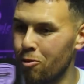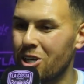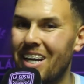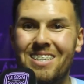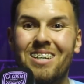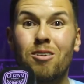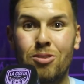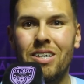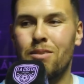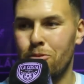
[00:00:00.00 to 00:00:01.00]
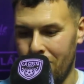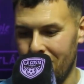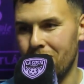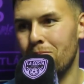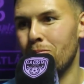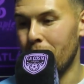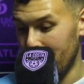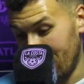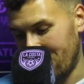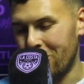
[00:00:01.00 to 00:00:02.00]
Muchas gracias a ustedes por,
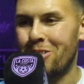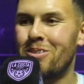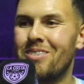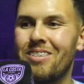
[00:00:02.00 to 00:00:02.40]
bueno, por esto.